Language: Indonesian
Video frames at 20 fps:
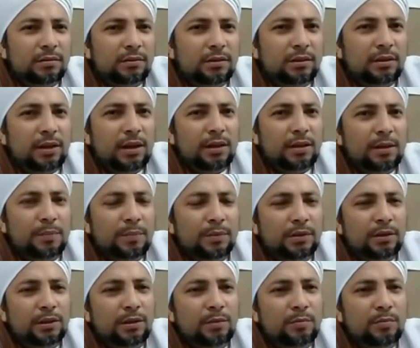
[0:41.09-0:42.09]
tidak
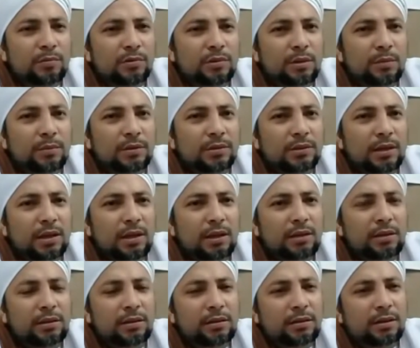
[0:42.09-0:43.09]
dapat ilmu sama
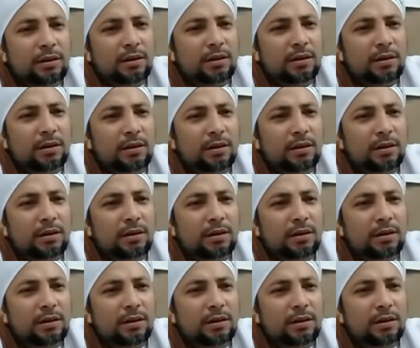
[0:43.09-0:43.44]
sekali ya